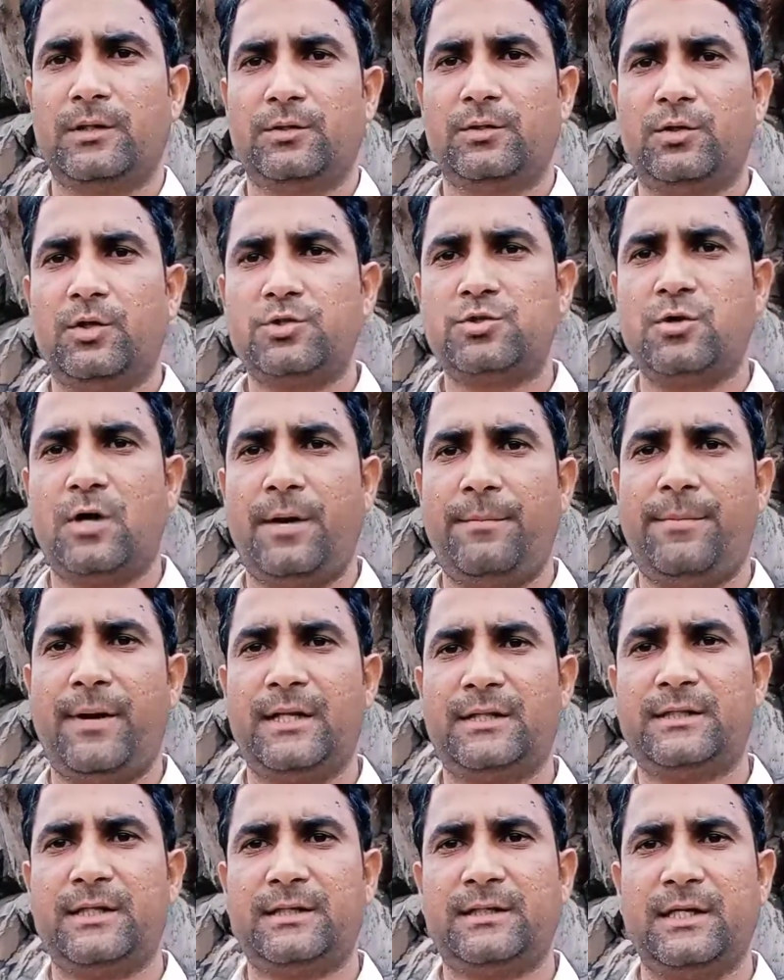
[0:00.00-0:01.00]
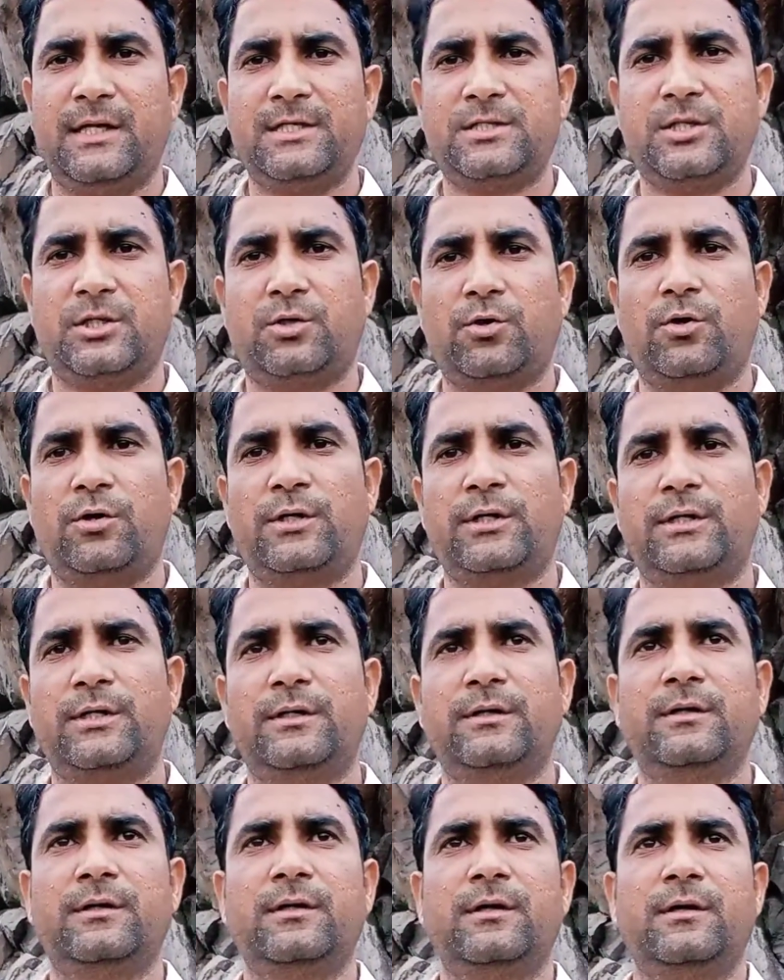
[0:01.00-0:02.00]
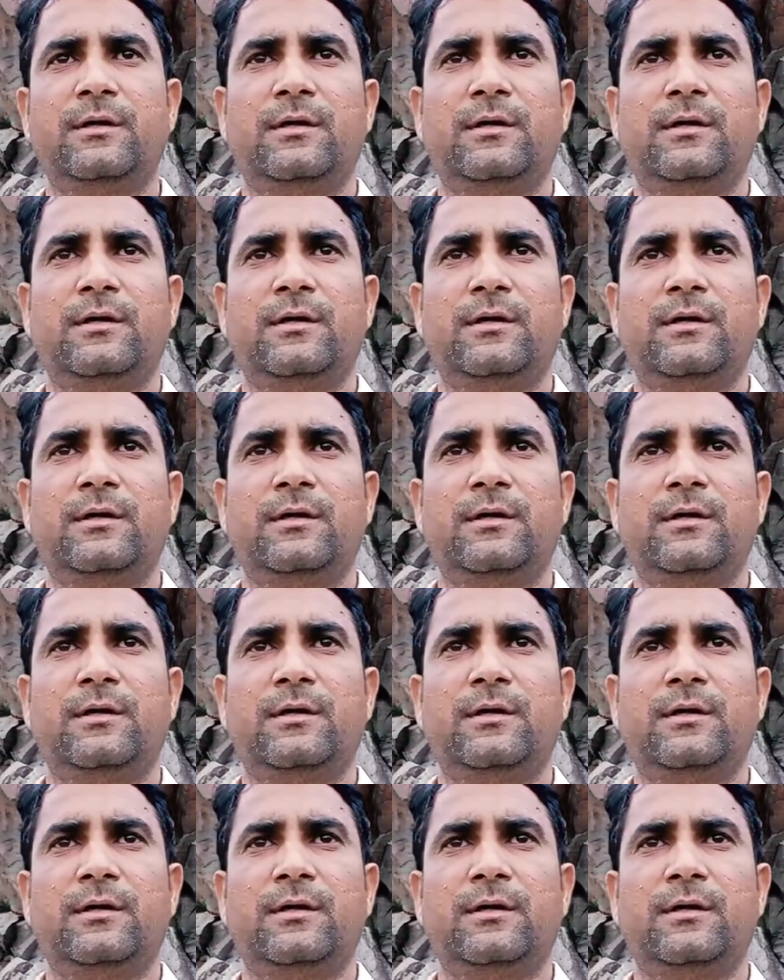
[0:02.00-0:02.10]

तो दोस्तों अब बात करते हैं सिक्योरिटी की